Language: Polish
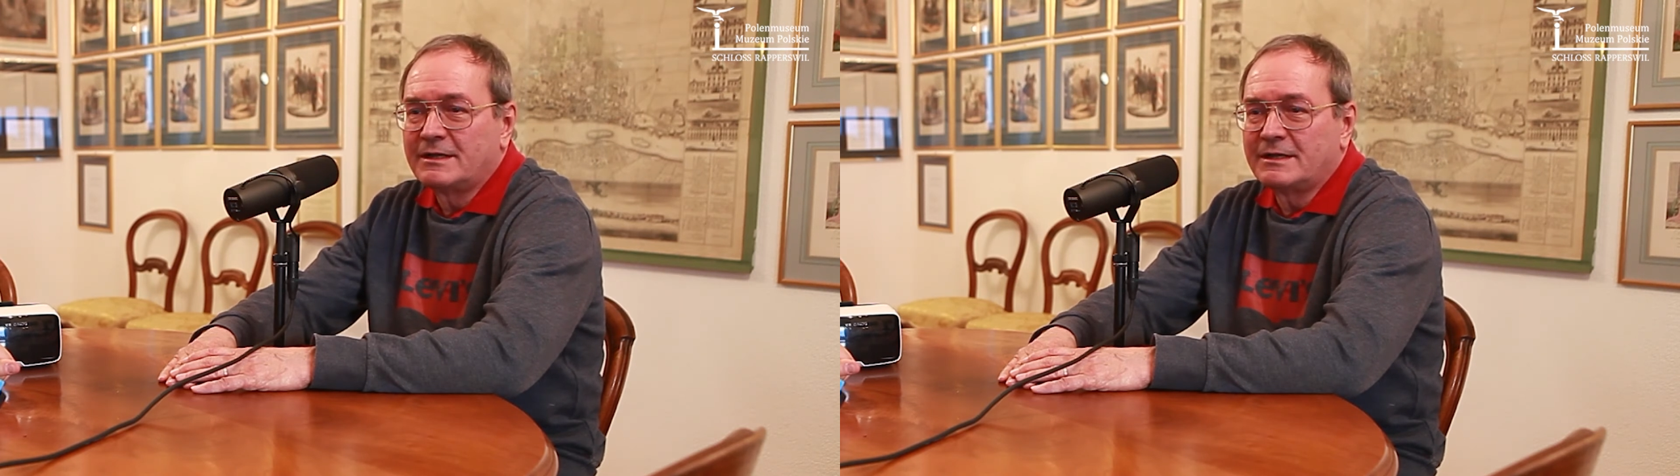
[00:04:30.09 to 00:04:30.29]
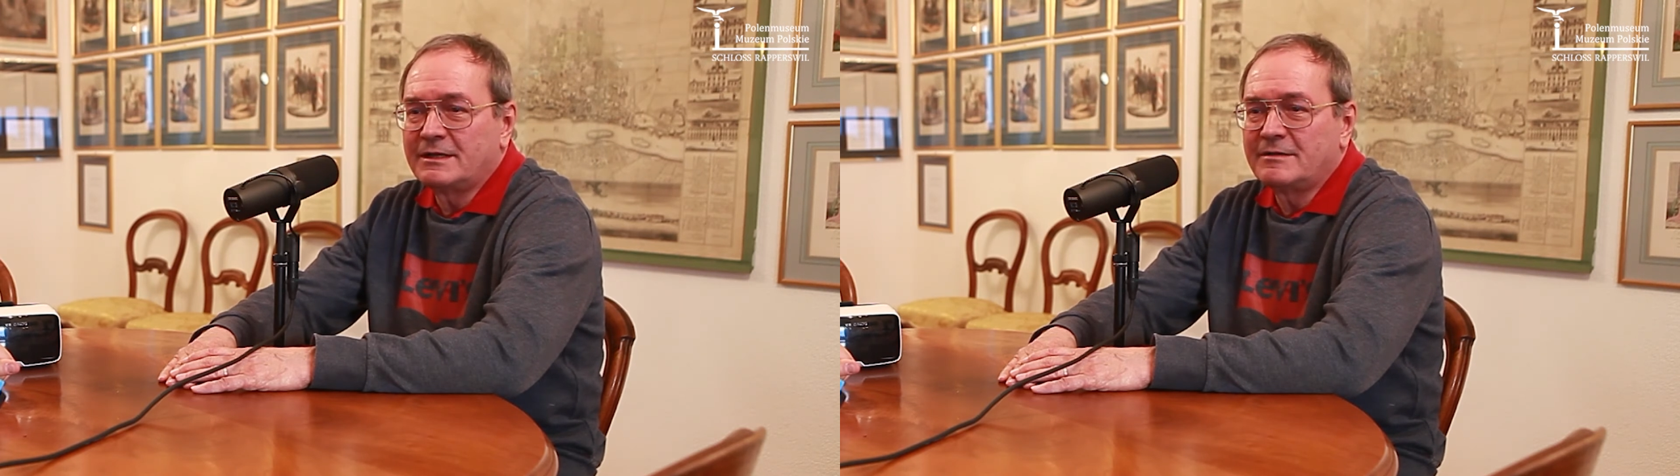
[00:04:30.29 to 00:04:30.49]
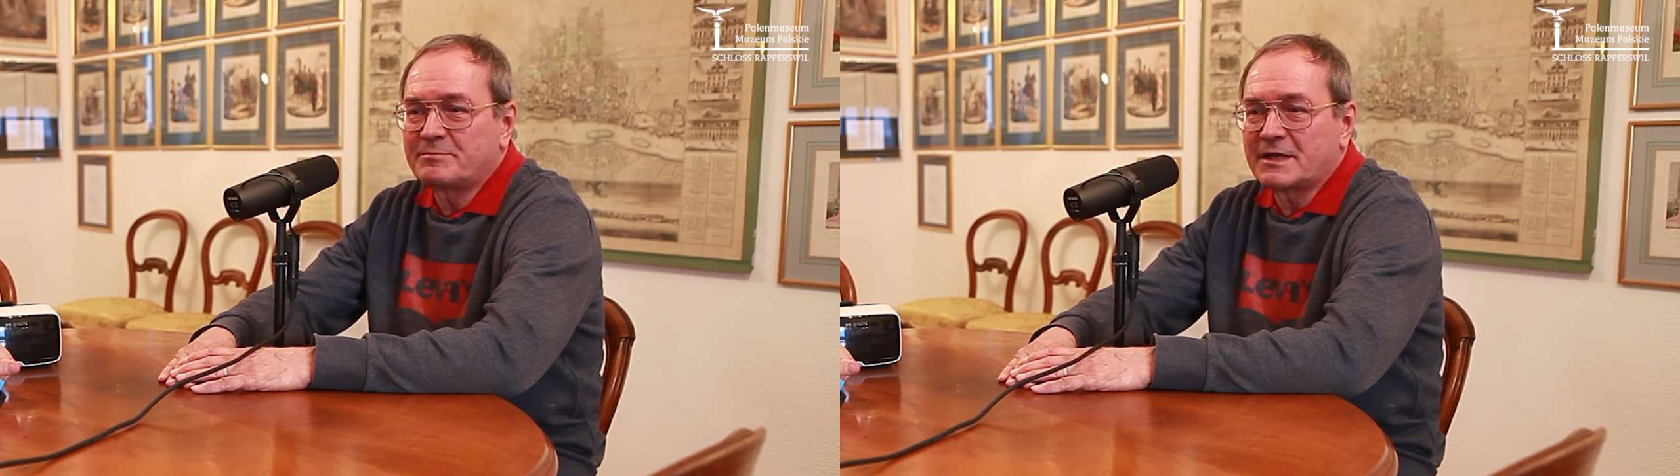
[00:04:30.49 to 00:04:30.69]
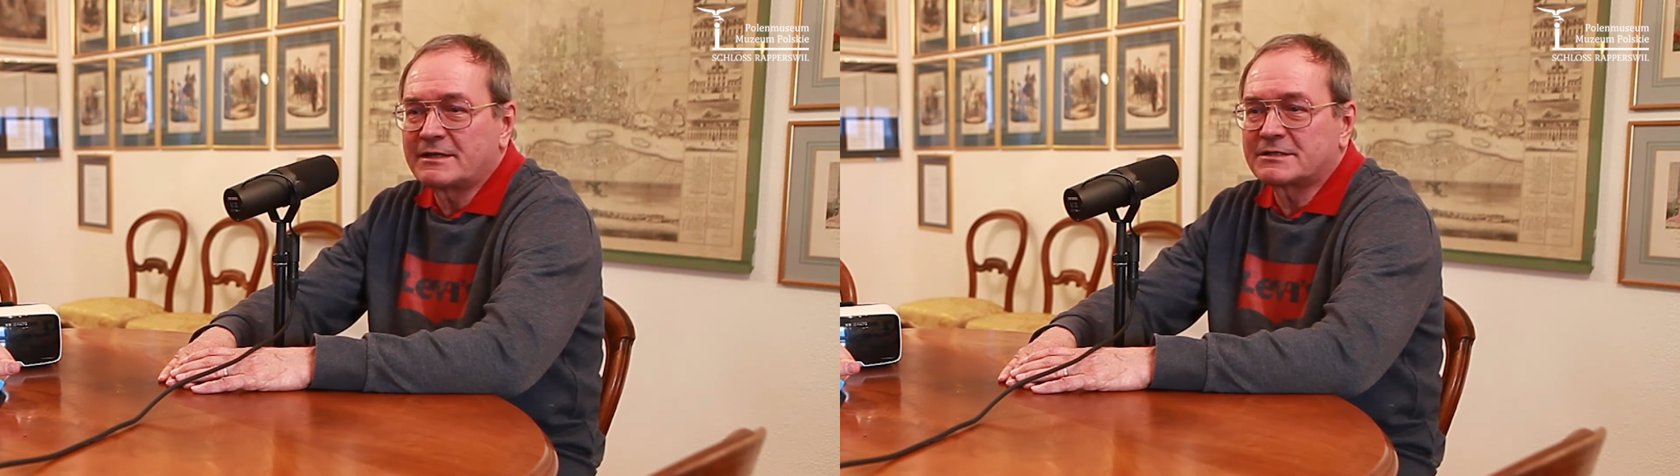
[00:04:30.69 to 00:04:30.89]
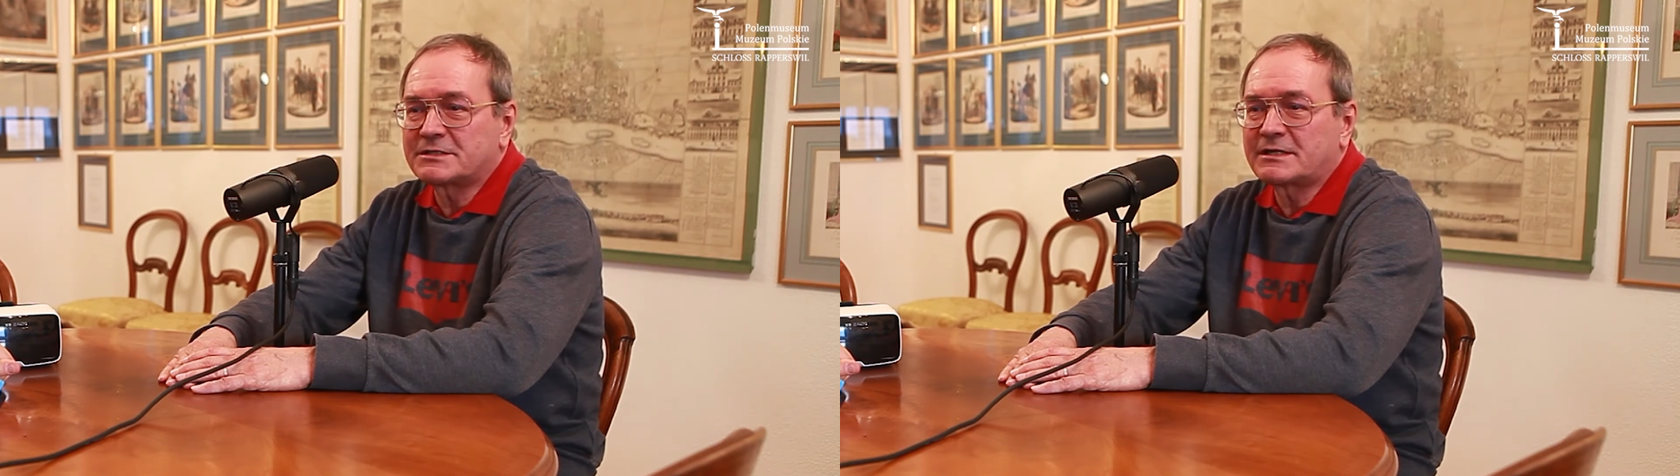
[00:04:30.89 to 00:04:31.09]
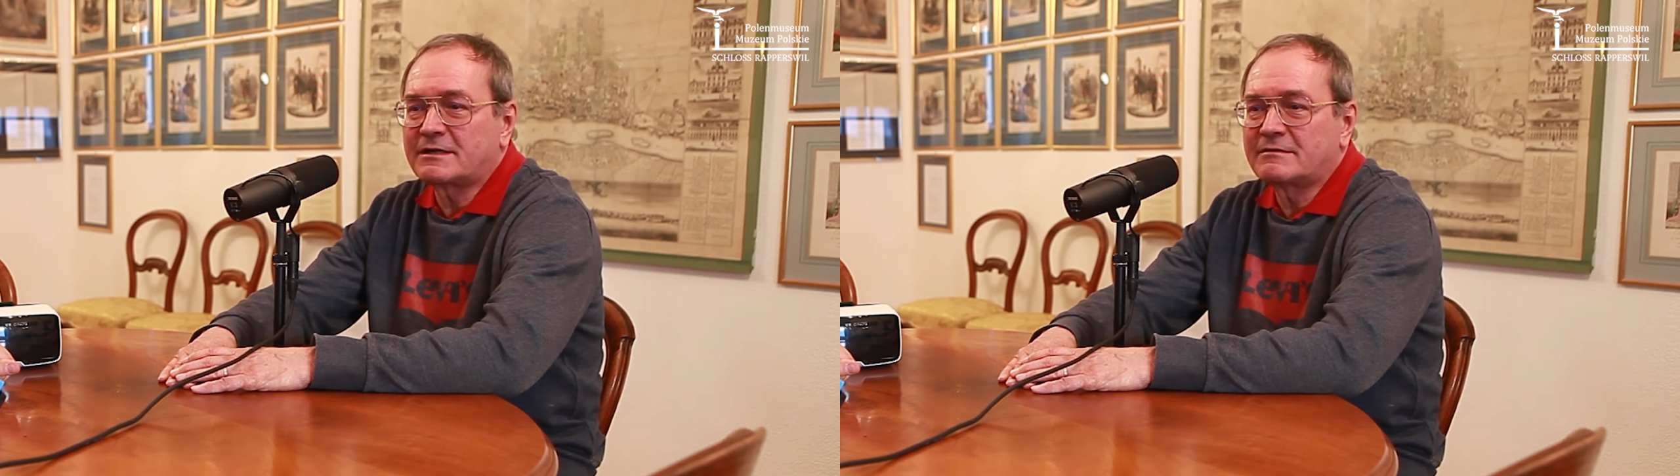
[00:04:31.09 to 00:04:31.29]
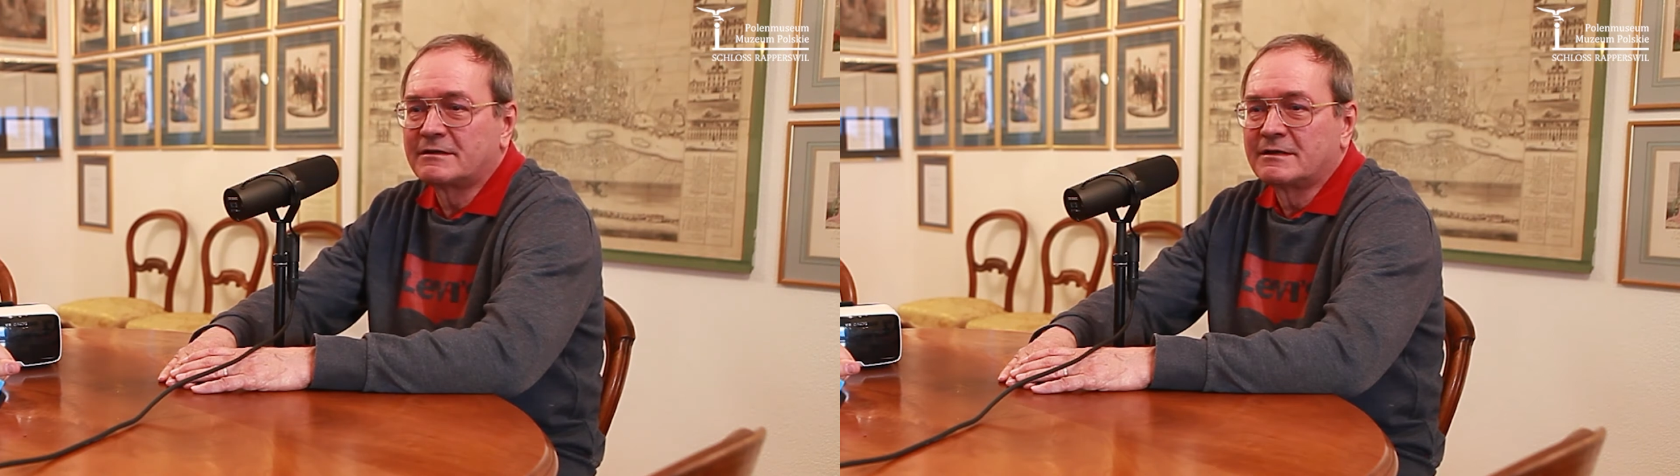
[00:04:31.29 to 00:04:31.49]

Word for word: i pierwsze,